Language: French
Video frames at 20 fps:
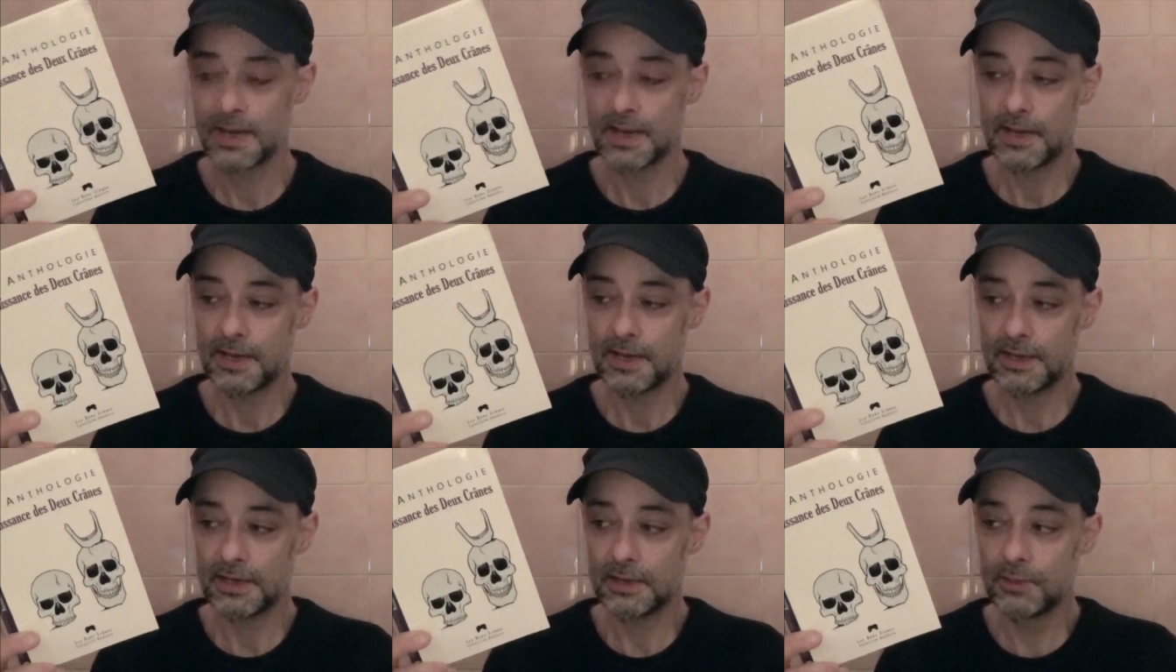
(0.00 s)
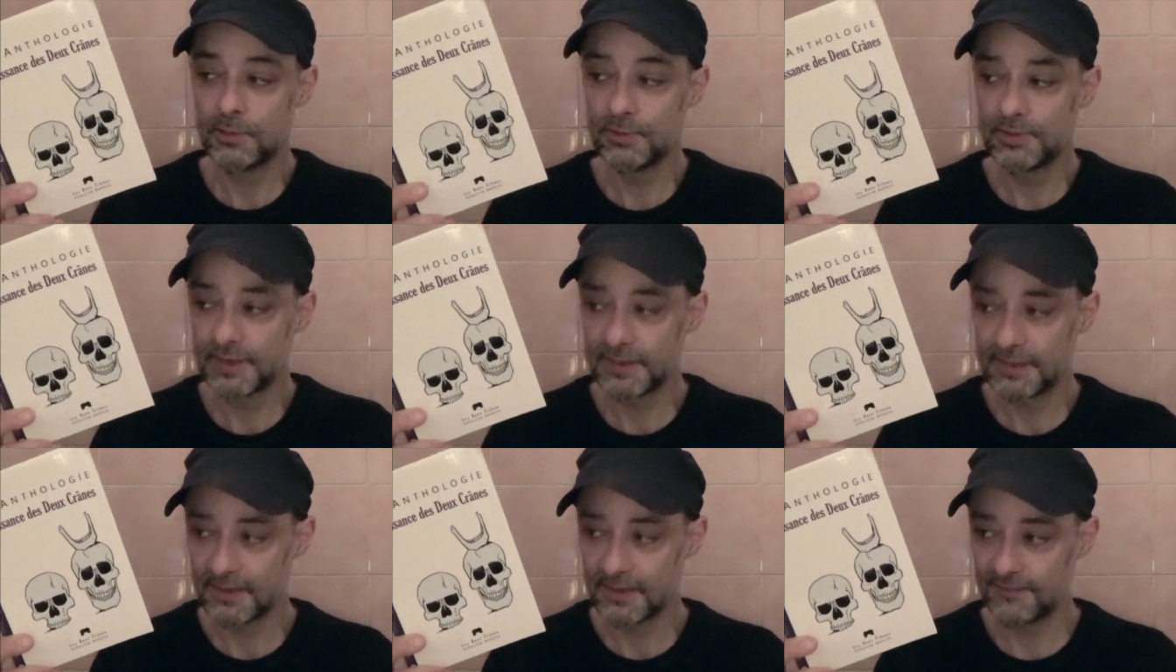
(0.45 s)
Il eût
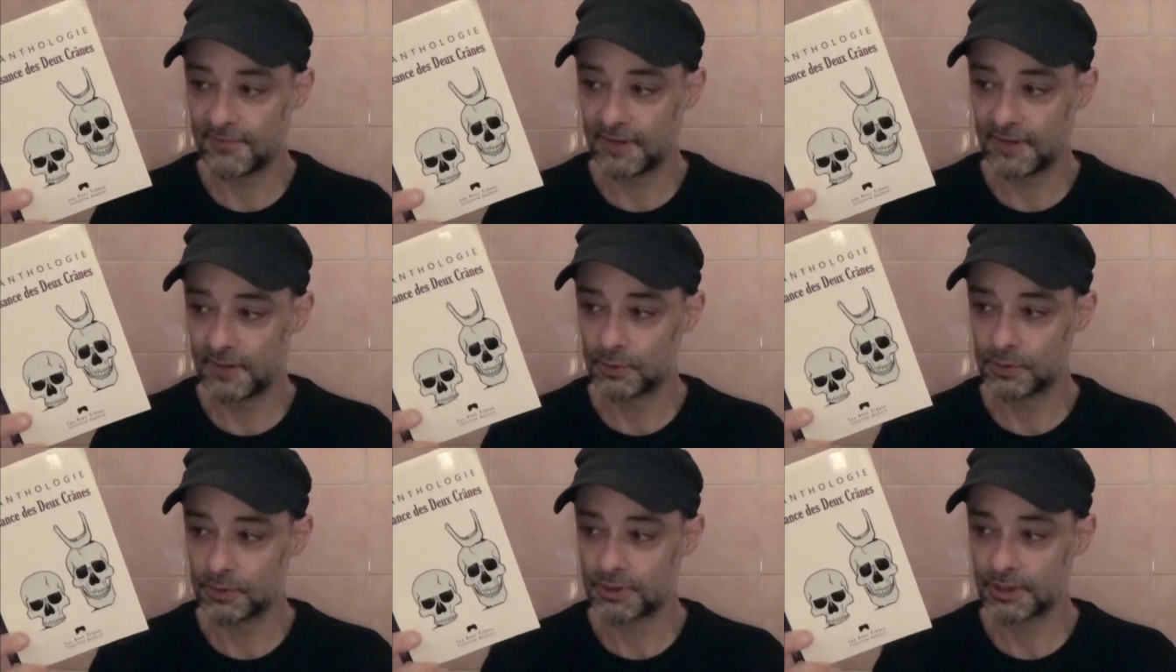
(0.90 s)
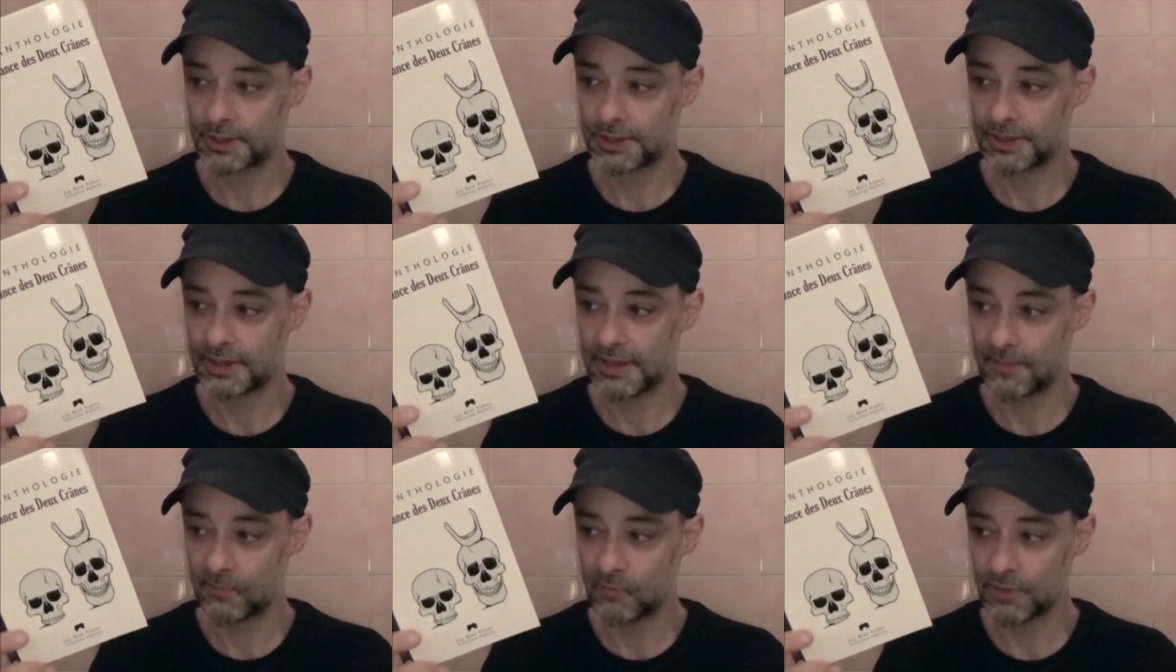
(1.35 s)
été vain de
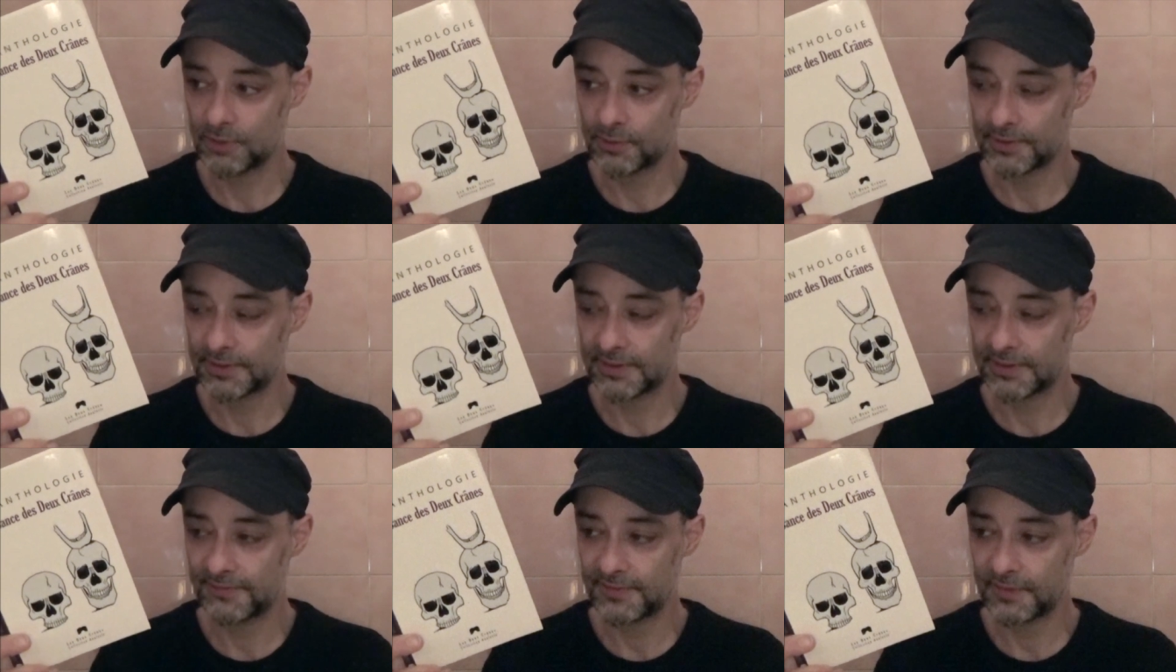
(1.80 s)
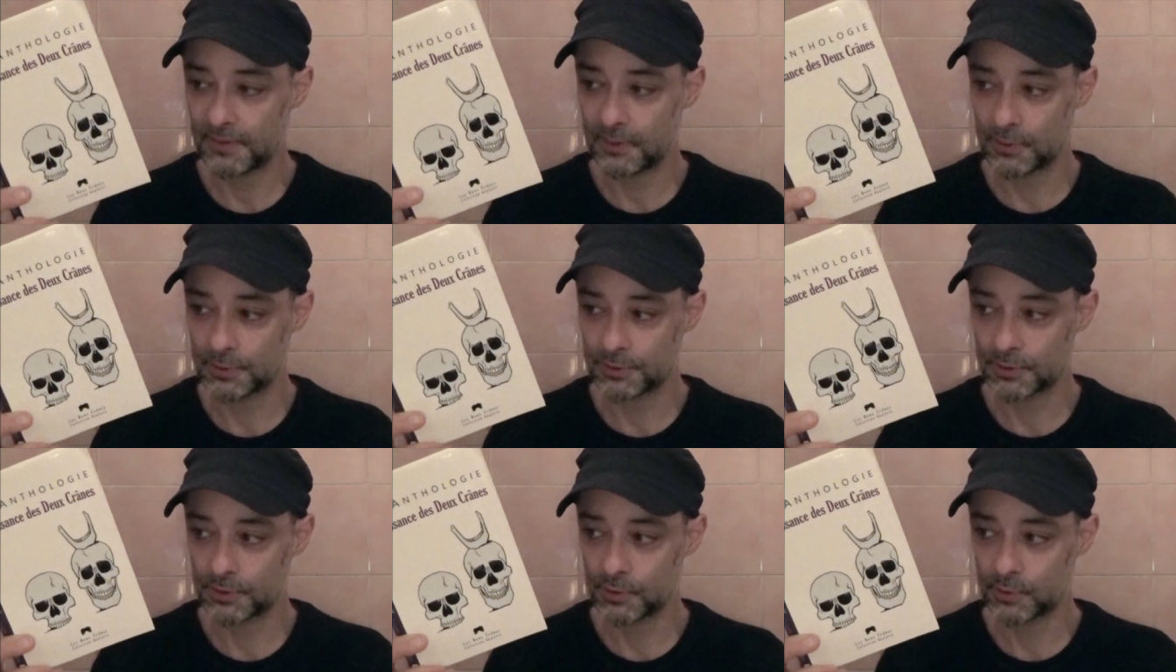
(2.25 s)
chercher la moindre
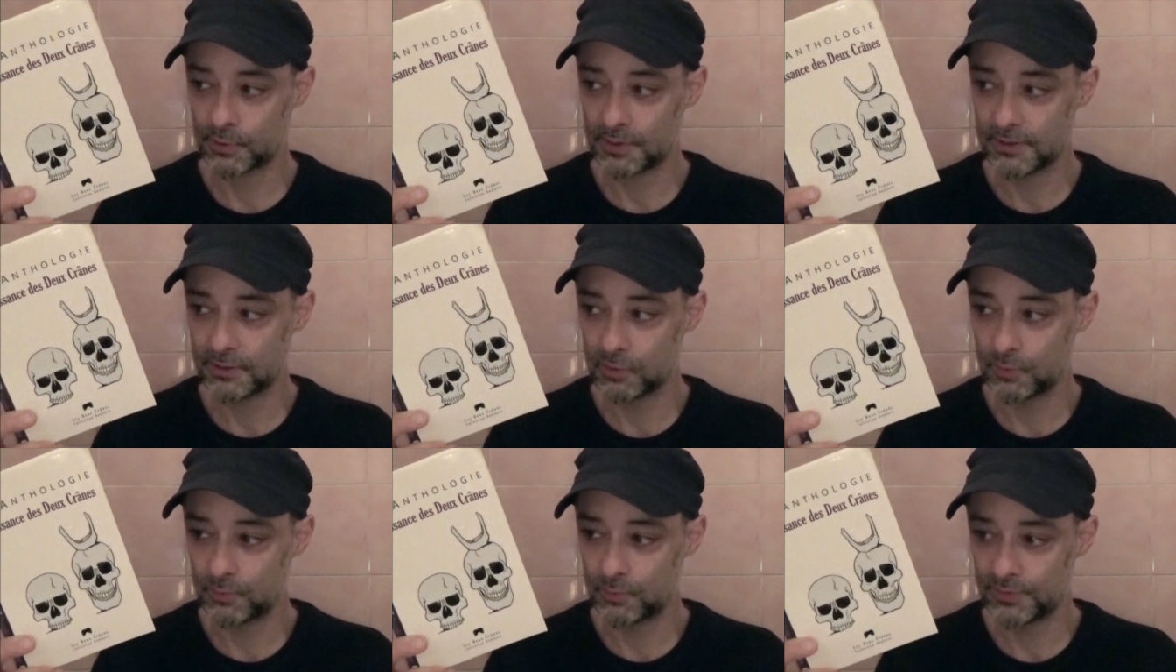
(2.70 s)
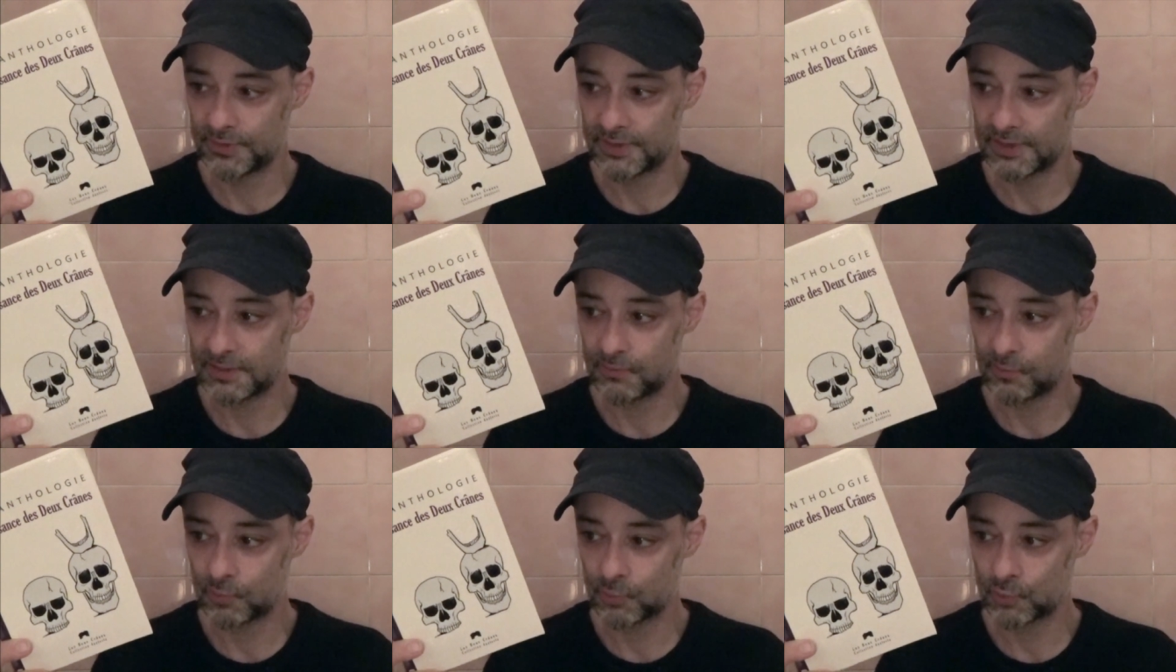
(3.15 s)
différence entre les deux
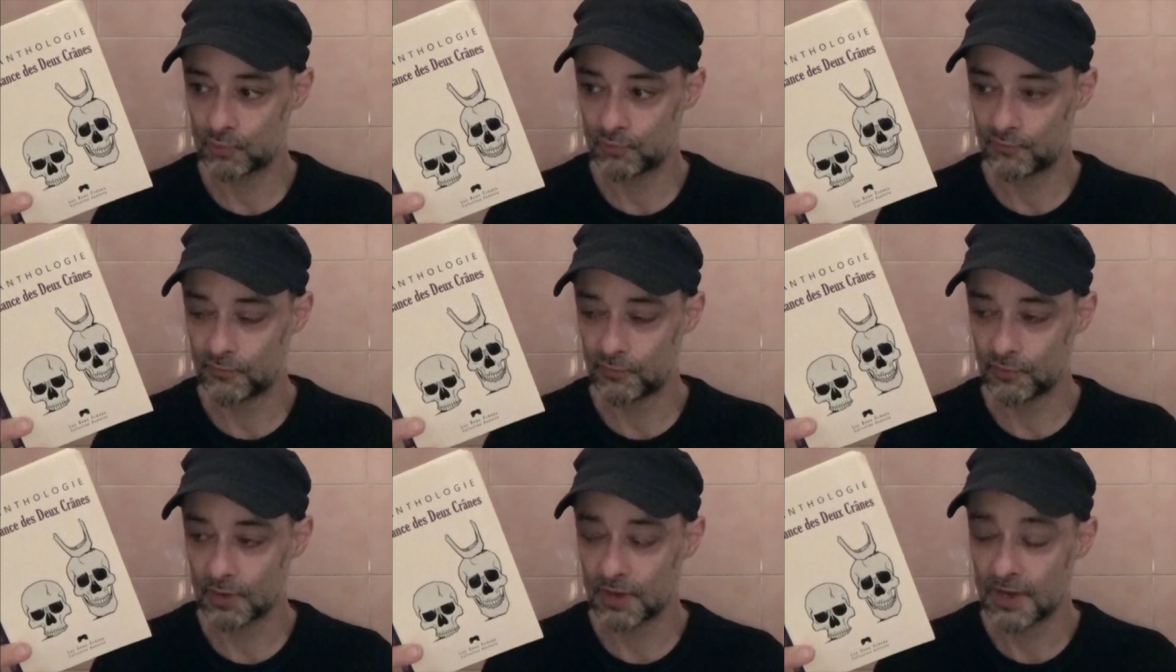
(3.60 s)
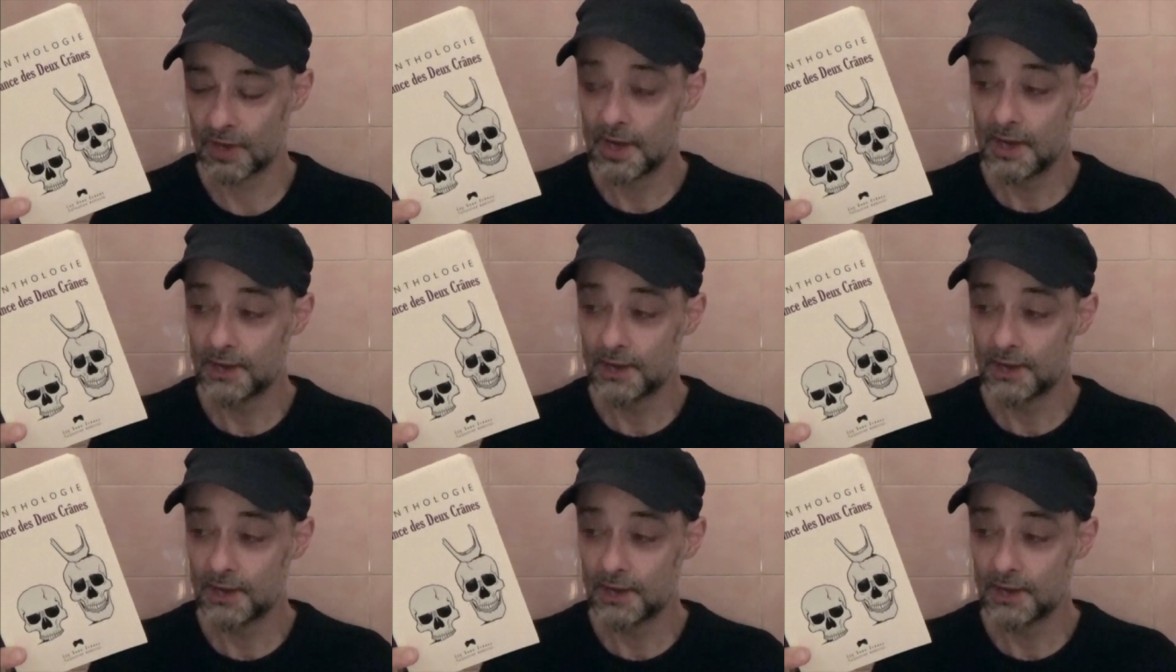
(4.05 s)
petites boursouflures,